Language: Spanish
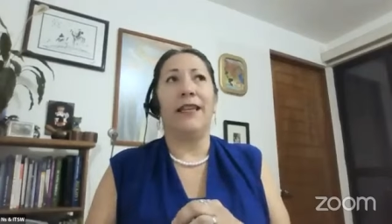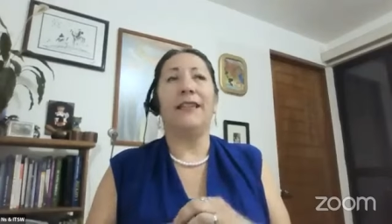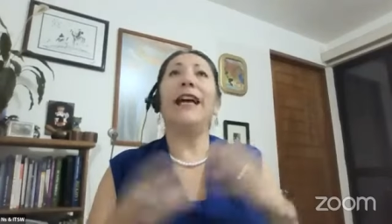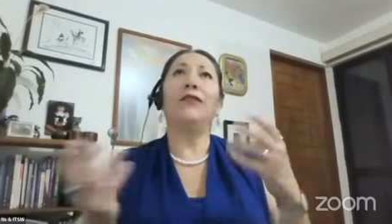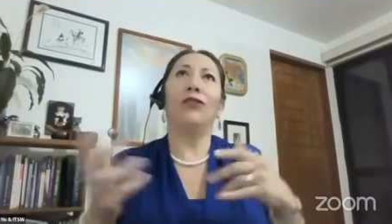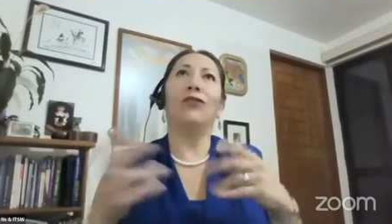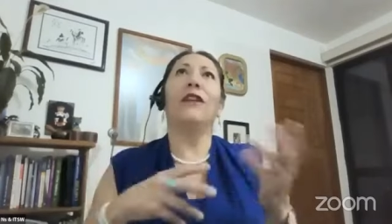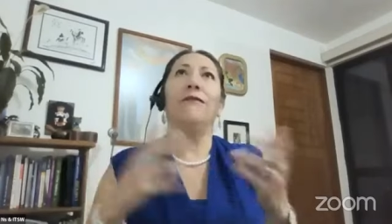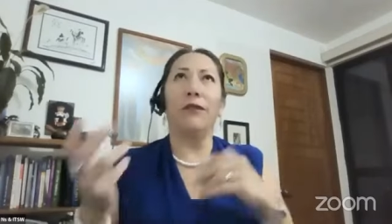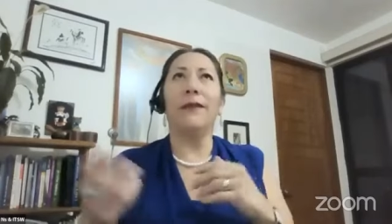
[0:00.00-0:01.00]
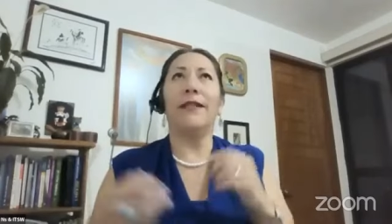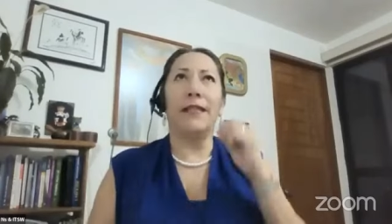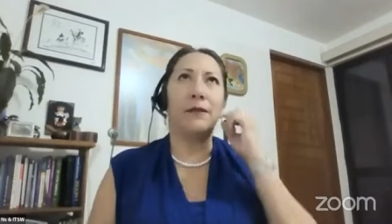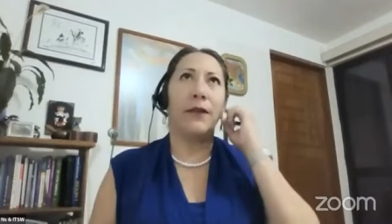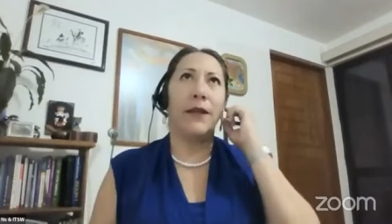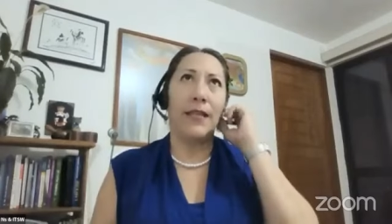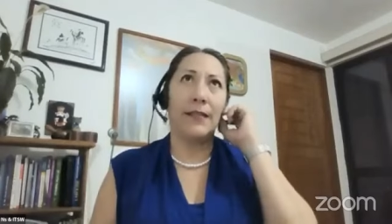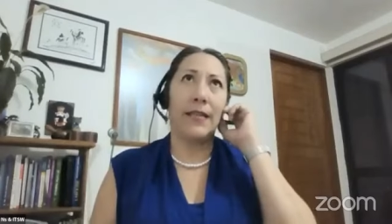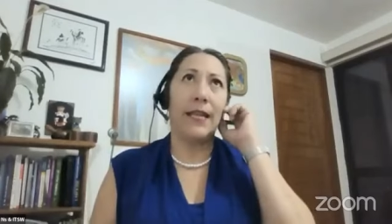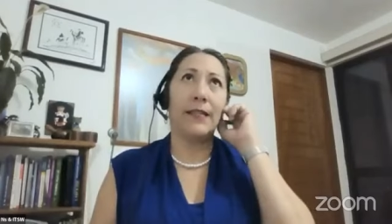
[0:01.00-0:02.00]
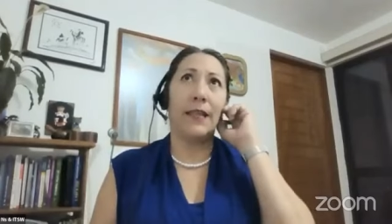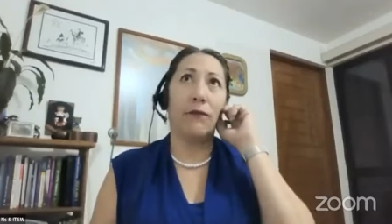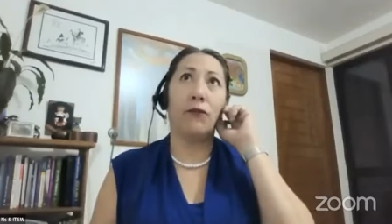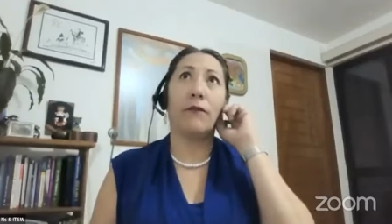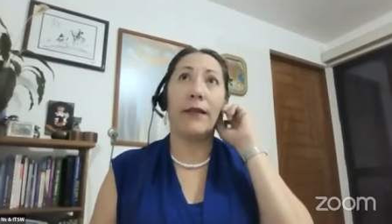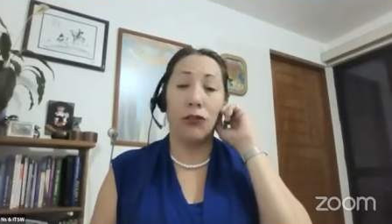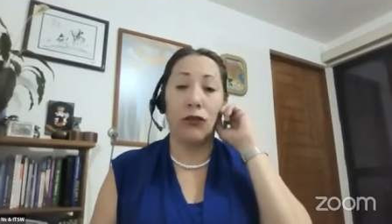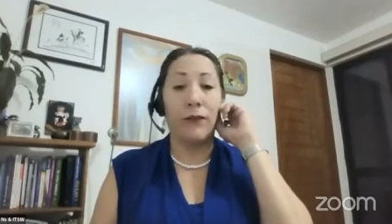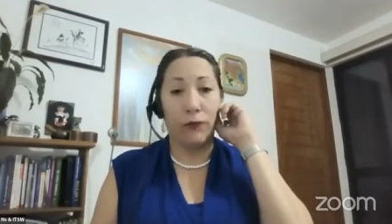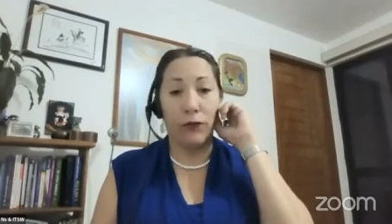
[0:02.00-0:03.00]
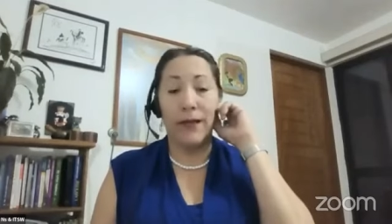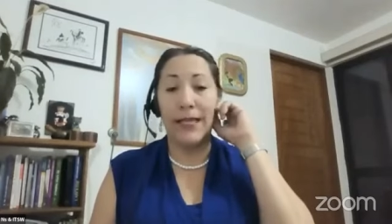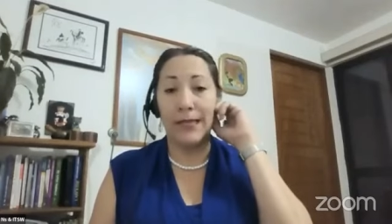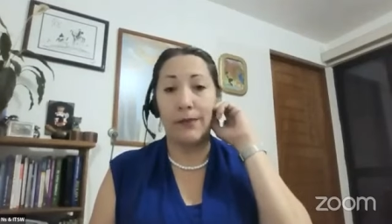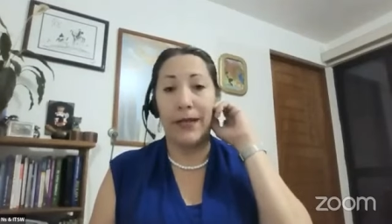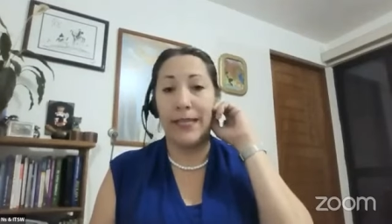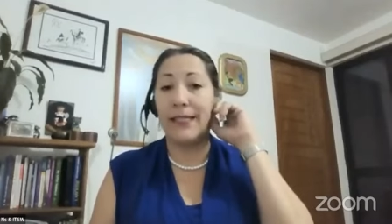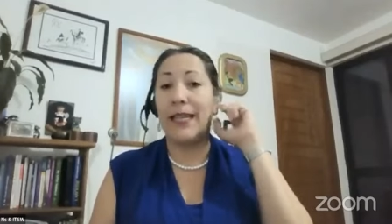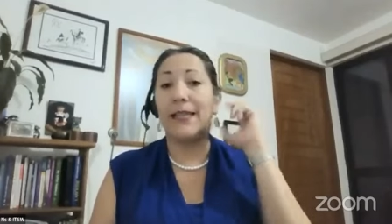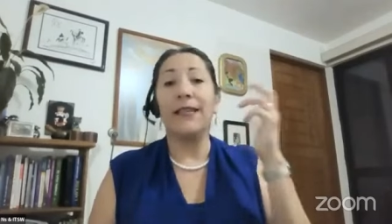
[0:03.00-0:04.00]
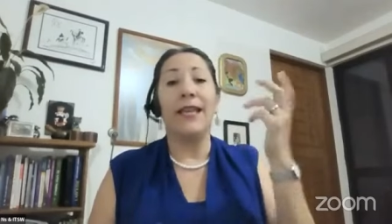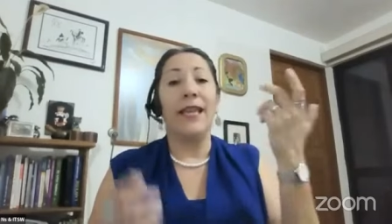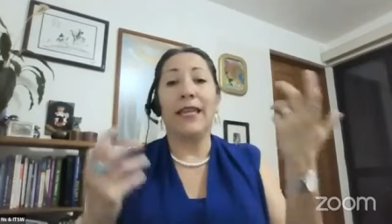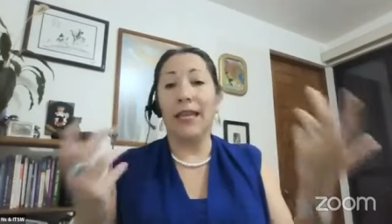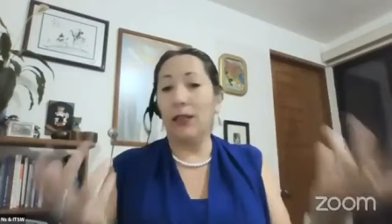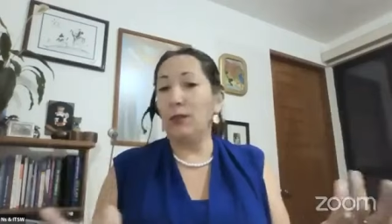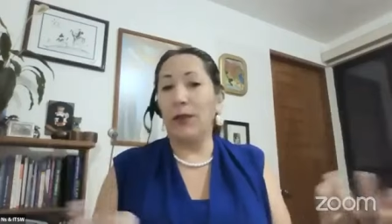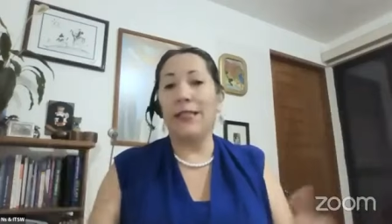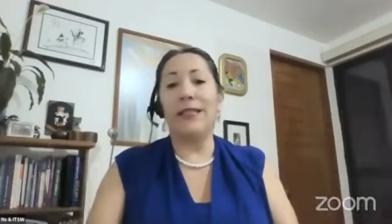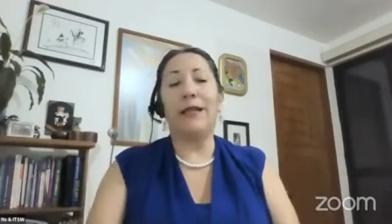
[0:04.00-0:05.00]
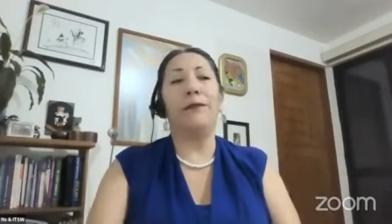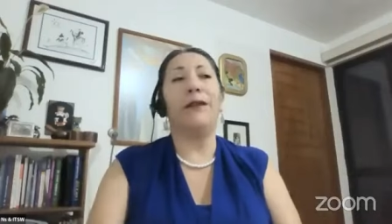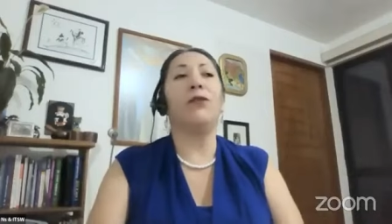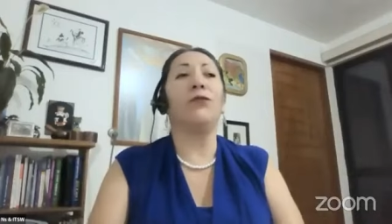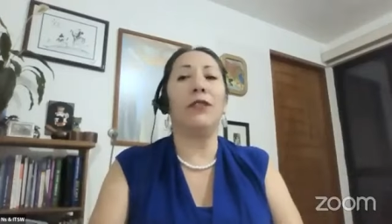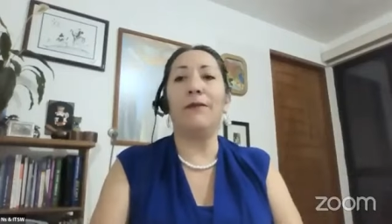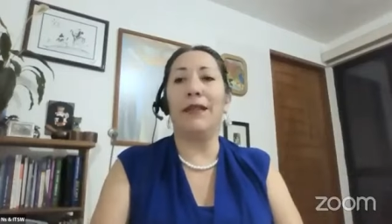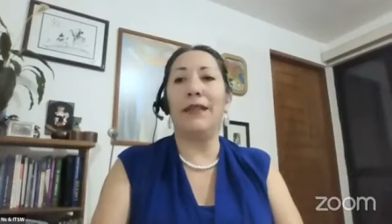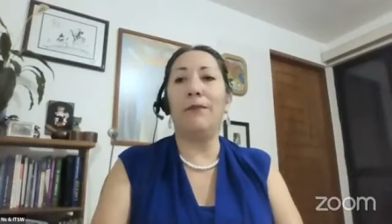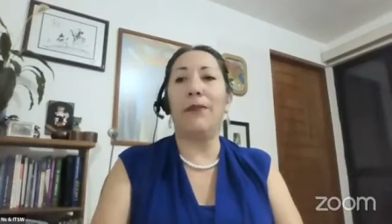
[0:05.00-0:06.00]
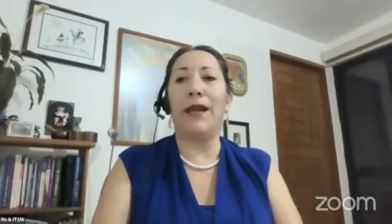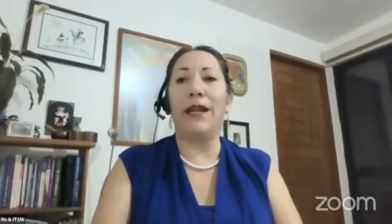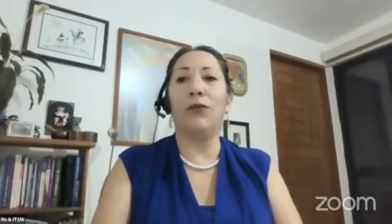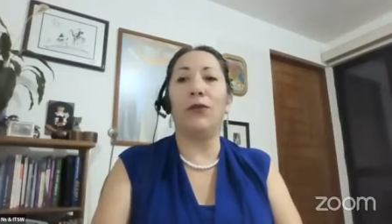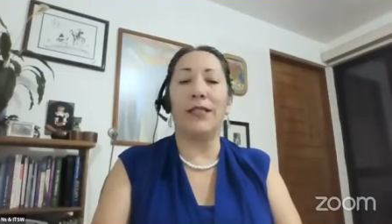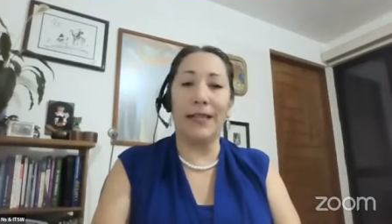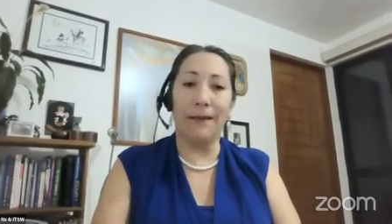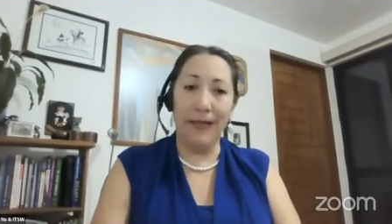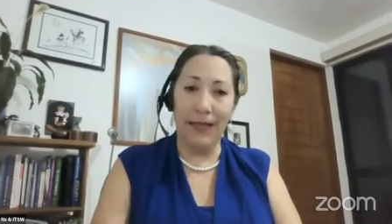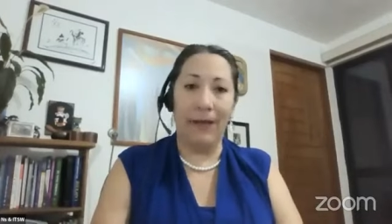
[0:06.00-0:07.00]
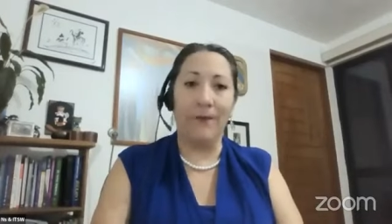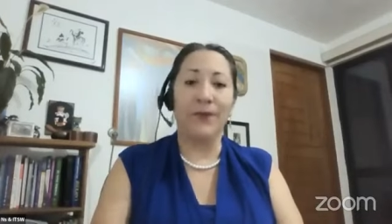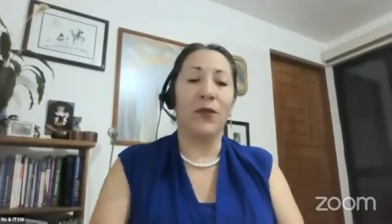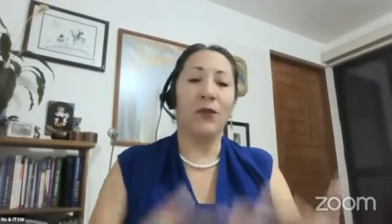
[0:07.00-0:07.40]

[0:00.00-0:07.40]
datos en formas de experiencias, información en forma de experiencias que nos pueden servir justamente para nuestra vida,